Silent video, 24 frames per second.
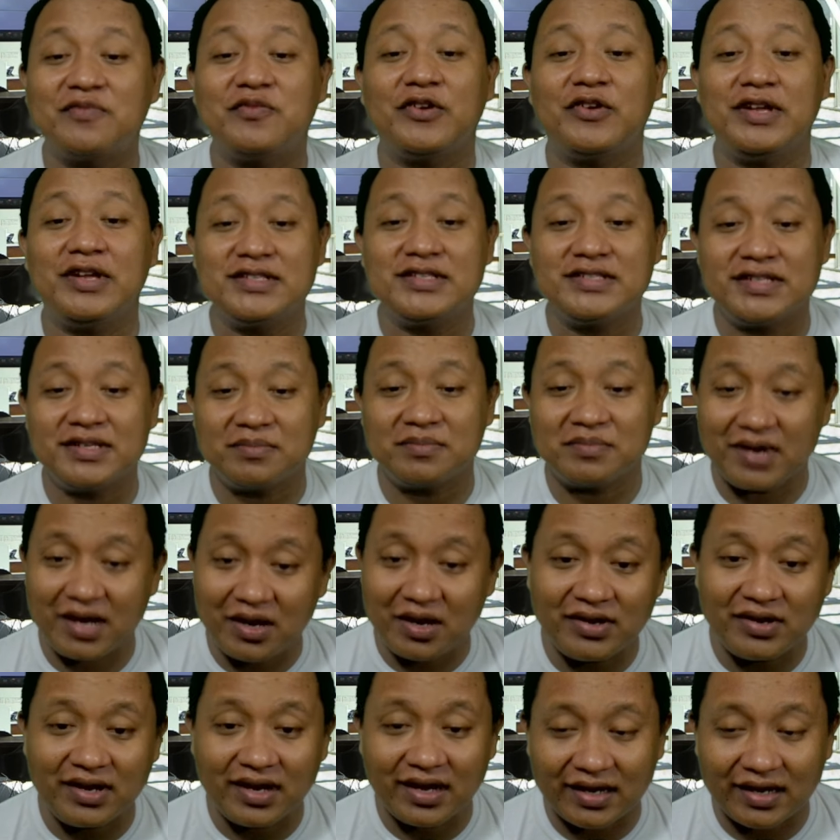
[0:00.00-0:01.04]
forensik.
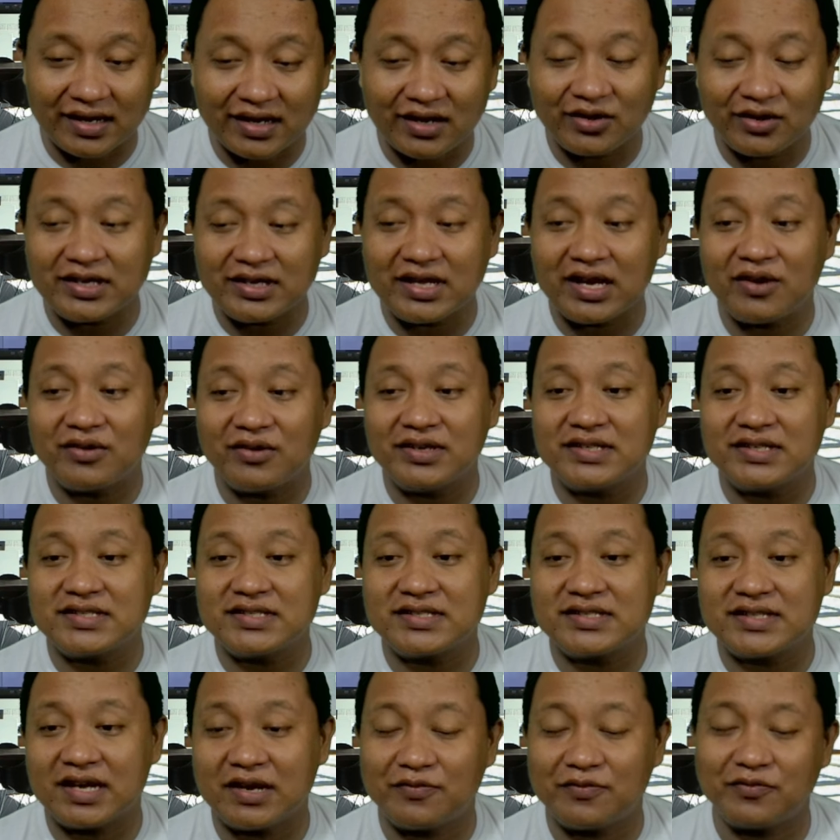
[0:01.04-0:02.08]
Mau nggak kalau diaudit
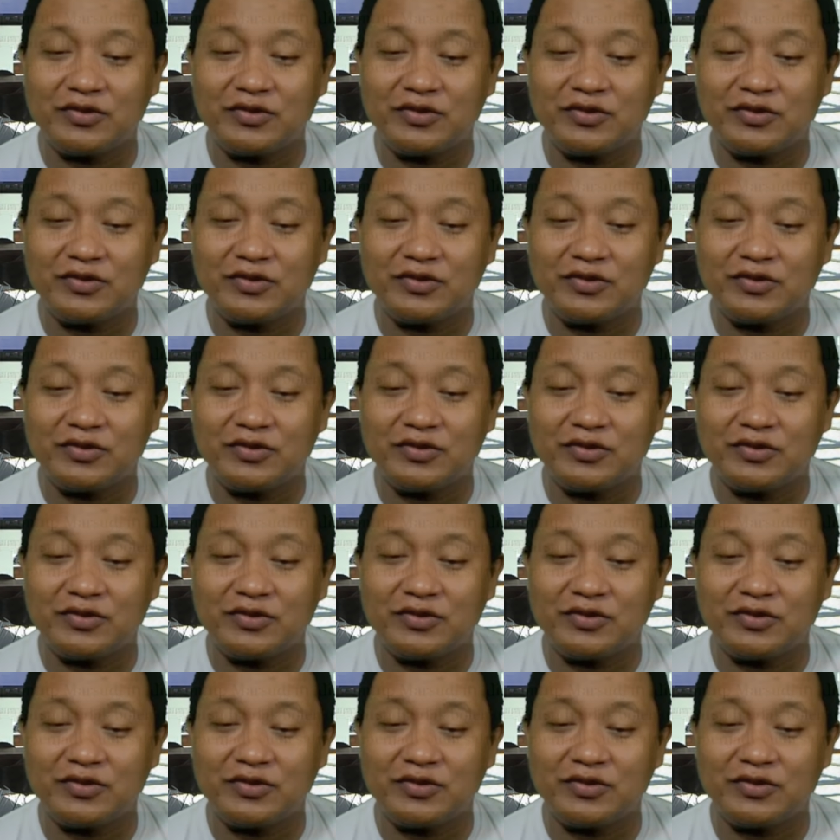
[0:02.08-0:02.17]
secara